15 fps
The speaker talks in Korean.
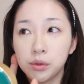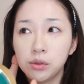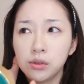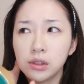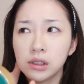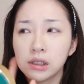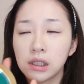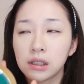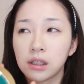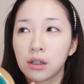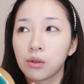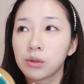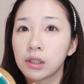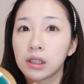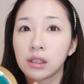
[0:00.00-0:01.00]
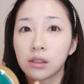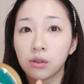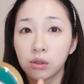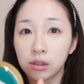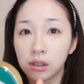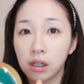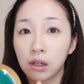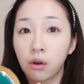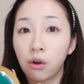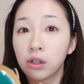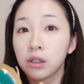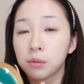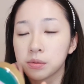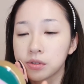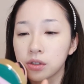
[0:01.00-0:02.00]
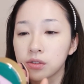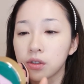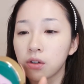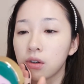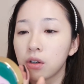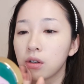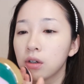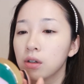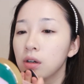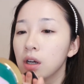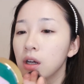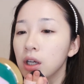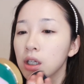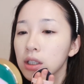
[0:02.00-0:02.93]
뾰루지가 나거나 이러는 게 거의 없어서